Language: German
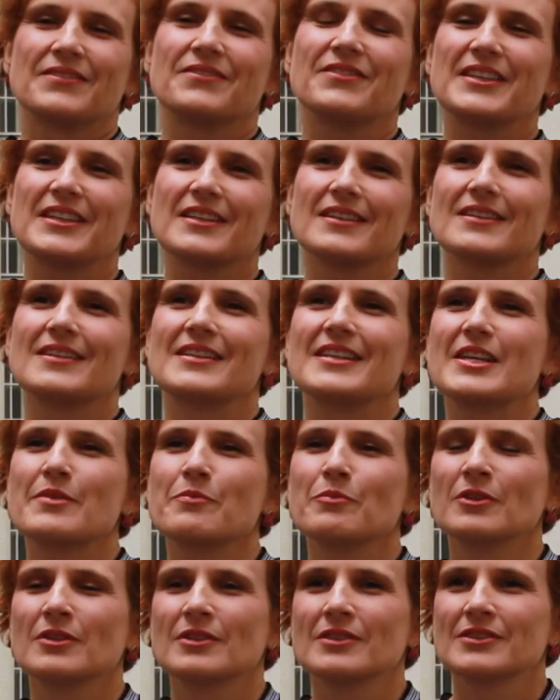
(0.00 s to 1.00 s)
Wir
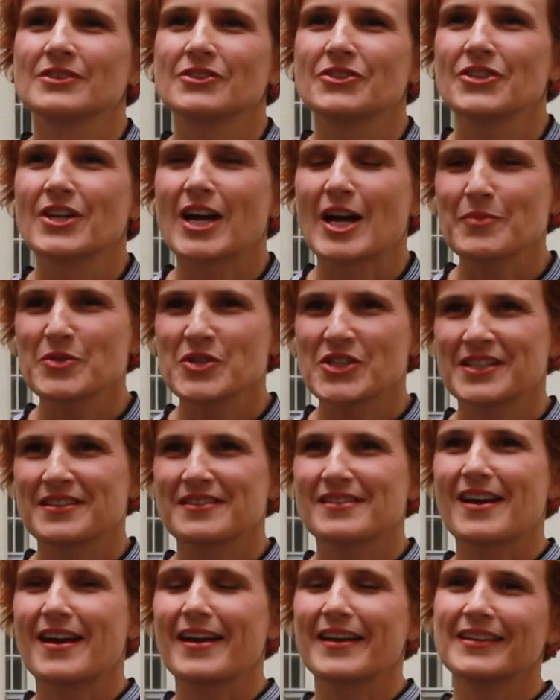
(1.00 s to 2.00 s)
leben in
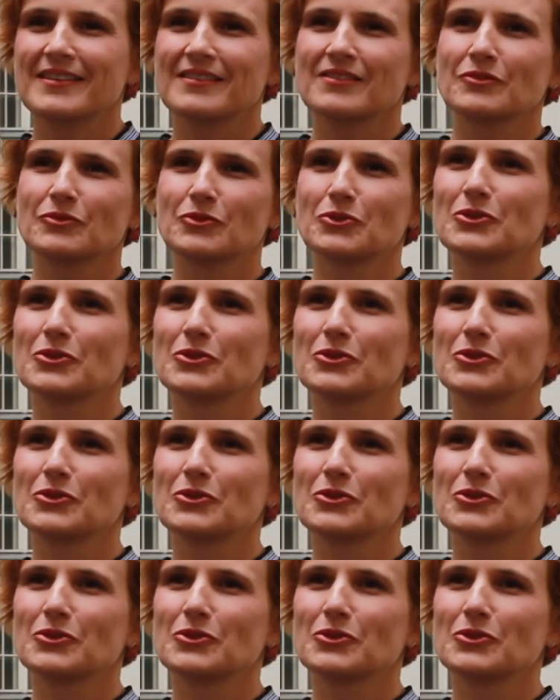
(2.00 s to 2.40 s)
dynamischen Zeiten,